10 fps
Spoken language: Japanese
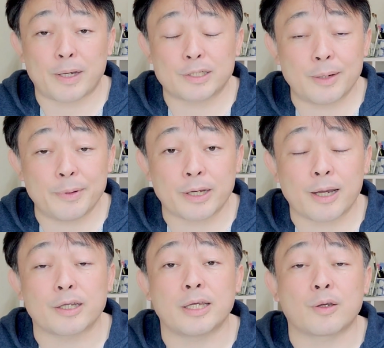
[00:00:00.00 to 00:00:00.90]
まあ、調べた
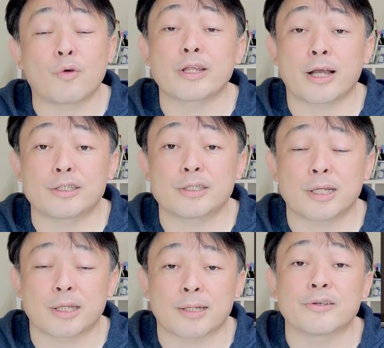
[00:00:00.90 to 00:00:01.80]
限り、こんな感じに
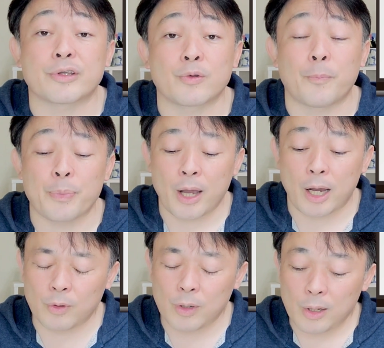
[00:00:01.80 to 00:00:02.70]
なってたんですけど、
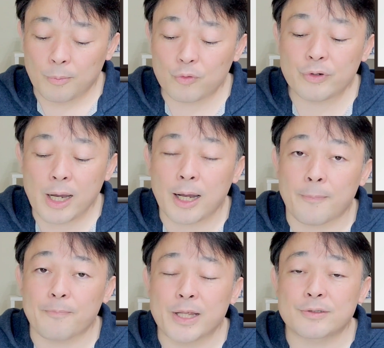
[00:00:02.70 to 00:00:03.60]
あの、僕
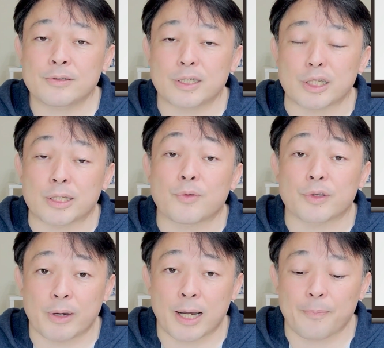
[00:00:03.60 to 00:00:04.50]
が手続きに行った
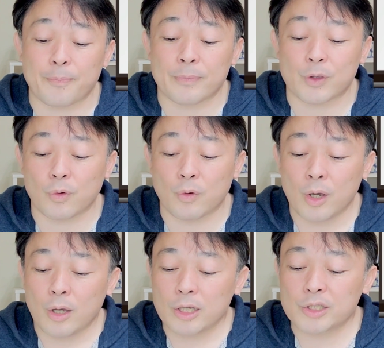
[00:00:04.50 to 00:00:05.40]
時は、うんと、
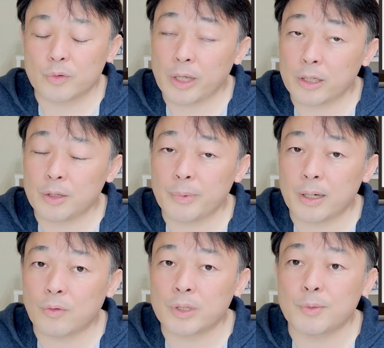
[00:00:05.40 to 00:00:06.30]
基礎年金
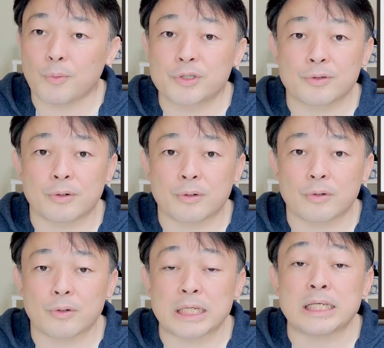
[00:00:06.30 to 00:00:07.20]
番号でももちろん
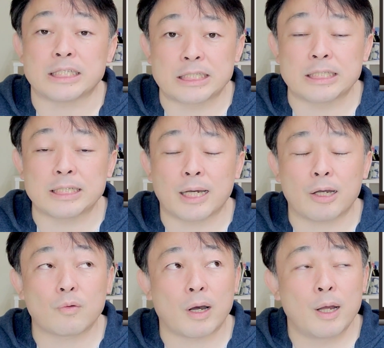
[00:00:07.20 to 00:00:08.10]
いいし、
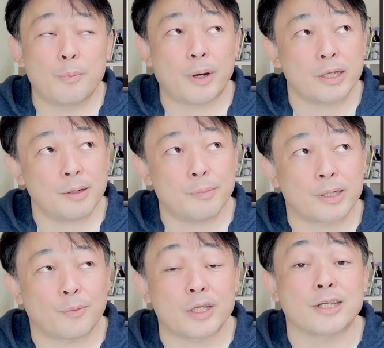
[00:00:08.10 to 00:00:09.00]
あとは
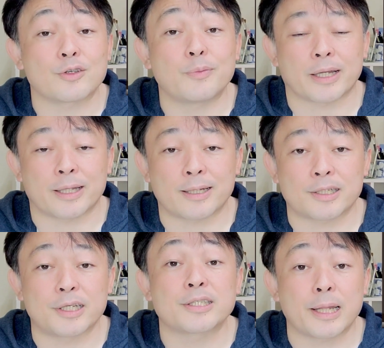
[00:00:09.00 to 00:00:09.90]
マイナンバーでもいいですよみたいな
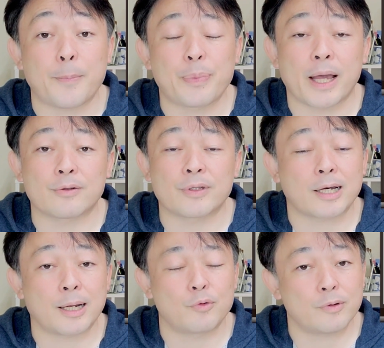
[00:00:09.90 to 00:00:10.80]
話でしたね。あの、だ
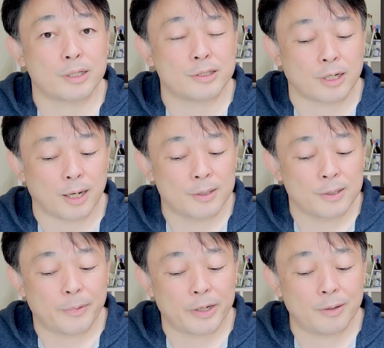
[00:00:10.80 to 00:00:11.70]
から僕は確か
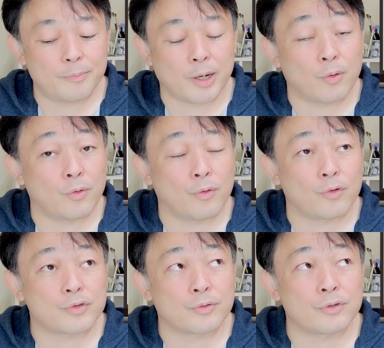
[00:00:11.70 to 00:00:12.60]
マイナンバー
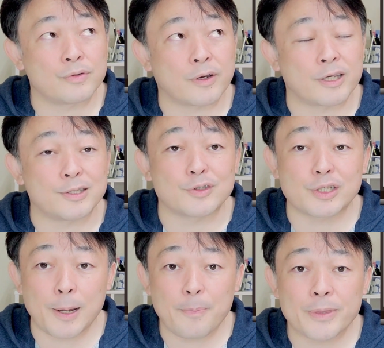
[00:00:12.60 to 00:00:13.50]
を書類には記入し
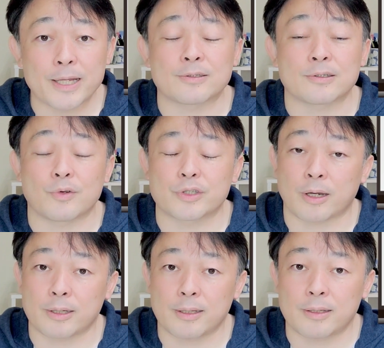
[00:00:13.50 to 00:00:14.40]
て手続きをした
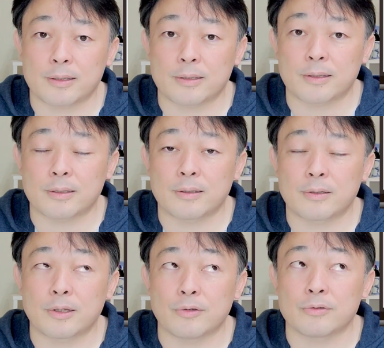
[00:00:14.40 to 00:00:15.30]
かなっ
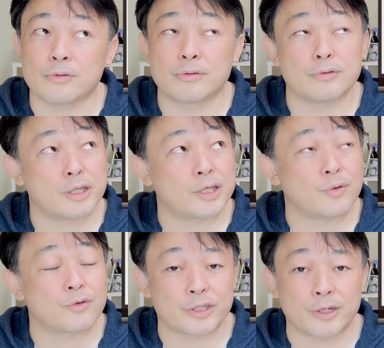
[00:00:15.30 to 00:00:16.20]
ていうふうに記
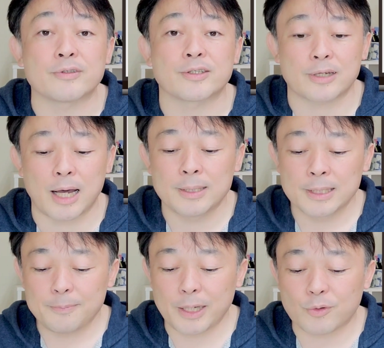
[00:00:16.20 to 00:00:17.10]
憶してるんですが、
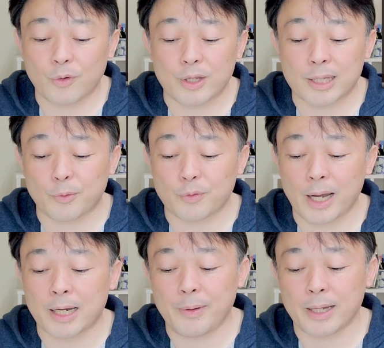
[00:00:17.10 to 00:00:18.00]
まあそういったもの
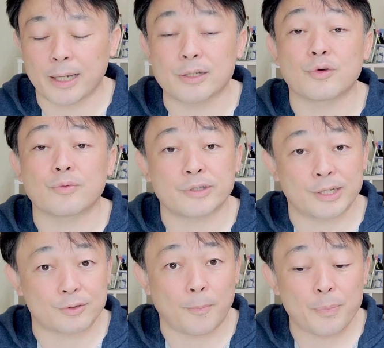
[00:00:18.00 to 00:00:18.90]
があれば大丈夫
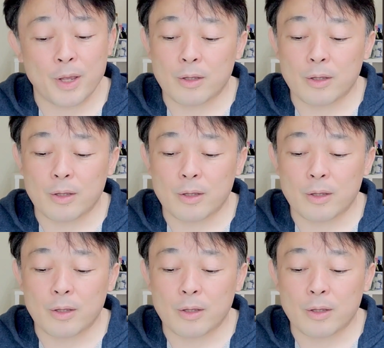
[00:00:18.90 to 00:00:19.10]
ですと。